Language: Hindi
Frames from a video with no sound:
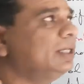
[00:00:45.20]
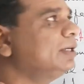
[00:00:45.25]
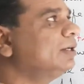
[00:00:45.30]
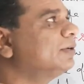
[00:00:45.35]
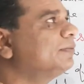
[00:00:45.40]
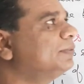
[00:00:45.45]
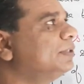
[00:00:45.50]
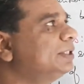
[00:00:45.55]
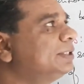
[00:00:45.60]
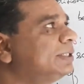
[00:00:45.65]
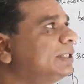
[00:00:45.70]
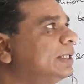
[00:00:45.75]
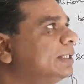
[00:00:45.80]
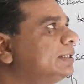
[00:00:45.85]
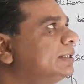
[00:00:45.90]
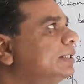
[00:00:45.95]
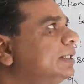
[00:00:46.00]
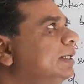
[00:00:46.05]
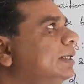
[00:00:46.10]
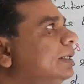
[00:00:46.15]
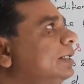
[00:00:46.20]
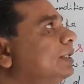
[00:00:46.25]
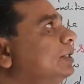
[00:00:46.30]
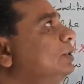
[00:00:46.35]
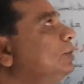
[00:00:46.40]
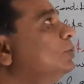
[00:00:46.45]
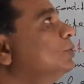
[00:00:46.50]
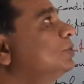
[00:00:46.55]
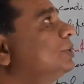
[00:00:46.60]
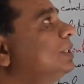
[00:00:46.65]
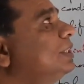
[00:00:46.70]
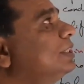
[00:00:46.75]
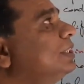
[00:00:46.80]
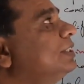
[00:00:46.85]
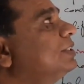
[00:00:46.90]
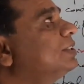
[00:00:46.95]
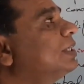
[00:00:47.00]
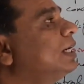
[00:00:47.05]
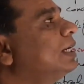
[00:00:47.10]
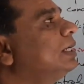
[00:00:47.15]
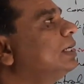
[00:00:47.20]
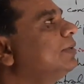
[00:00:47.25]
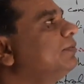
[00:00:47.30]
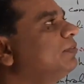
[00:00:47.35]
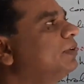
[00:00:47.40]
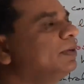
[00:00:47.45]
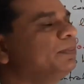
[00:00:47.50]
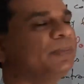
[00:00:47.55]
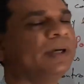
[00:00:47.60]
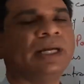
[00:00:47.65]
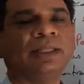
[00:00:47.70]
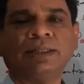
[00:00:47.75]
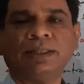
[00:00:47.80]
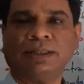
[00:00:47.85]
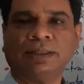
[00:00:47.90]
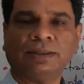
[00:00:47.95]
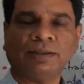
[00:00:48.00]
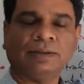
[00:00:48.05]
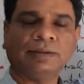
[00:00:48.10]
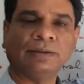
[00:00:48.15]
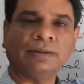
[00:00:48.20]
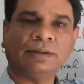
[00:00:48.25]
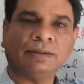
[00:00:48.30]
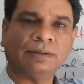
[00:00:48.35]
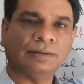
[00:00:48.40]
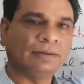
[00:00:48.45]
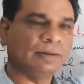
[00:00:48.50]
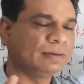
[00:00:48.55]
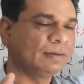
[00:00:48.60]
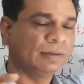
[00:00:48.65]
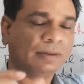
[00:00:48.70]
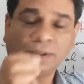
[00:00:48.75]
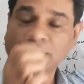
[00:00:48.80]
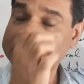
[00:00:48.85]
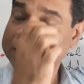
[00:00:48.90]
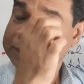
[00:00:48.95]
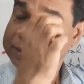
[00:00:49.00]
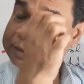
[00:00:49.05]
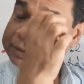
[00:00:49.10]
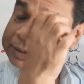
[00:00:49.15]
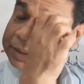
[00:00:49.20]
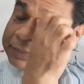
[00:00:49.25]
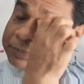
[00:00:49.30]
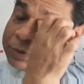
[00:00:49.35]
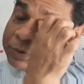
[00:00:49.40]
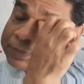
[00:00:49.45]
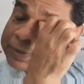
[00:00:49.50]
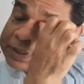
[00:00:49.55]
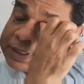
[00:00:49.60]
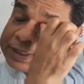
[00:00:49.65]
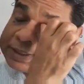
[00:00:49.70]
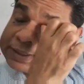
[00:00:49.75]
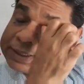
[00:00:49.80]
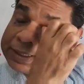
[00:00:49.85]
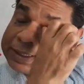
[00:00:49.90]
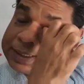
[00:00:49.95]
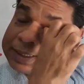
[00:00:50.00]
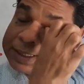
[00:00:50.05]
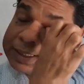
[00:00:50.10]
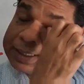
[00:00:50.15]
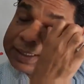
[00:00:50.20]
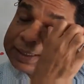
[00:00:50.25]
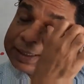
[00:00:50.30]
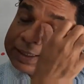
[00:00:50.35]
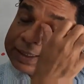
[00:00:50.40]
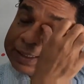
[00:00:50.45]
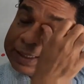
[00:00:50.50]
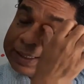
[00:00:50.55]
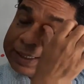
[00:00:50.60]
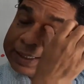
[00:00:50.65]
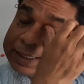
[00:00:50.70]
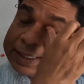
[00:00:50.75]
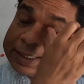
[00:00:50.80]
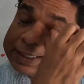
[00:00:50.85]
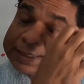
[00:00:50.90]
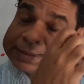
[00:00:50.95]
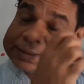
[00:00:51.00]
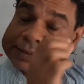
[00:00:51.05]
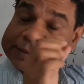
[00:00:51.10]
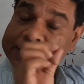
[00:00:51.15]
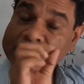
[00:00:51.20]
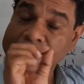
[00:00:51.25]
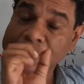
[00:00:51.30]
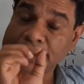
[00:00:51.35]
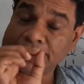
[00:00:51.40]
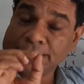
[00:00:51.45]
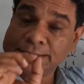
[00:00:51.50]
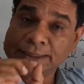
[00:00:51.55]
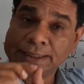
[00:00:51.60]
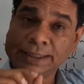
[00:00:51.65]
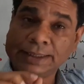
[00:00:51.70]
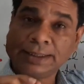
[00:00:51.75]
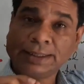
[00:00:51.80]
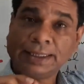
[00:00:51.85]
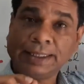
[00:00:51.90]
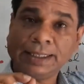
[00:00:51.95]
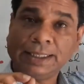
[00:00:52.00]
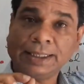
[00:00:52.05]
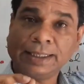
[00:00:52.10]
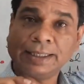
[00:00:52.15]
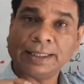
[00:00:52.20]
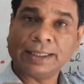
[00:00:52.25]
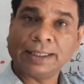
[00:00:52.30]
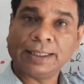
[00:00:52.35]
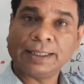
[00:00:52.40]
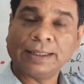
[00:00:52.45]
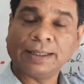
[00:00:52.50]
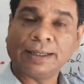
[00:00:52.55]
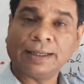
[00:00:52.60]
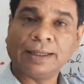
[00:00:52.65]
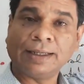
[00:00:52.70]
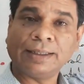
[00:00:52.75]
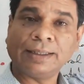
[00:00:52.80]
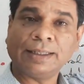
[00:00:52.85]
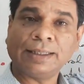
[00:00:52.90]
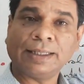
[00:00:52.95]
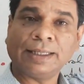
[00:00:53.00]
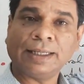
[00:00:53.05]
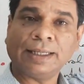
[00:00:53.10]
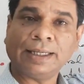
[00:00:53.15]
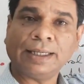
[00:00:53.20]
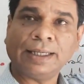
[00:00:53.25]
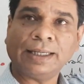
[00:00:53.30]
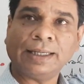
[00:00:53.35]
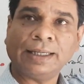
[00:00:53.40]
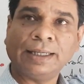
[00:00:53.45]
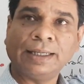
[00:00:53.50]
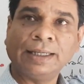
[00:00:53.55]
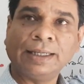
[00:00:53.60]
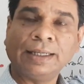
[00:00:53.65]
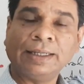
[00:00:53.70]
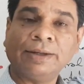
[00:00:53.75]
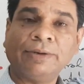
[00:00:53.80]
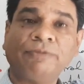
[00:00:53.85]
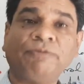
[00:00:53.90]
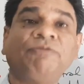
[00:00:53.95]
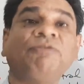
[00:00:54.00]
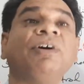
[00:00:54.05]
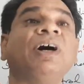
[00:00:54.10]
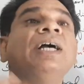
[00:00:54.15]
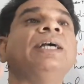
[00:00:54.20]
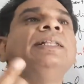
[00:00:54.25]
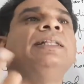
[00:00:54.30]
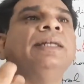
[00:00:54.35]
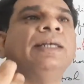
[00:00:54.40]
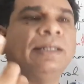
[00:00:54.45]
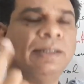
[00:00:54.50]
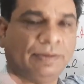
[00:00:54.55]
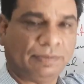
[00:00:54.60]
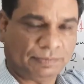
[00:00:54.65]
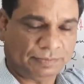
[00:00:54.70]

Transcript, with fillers: थिंग ऑफ दिस ऐसे यूजिंग दी साइंटिफिक मेथड टाइटल से आपको पता चल रहा है कि साइंसी तरीका कार के फ़ायदे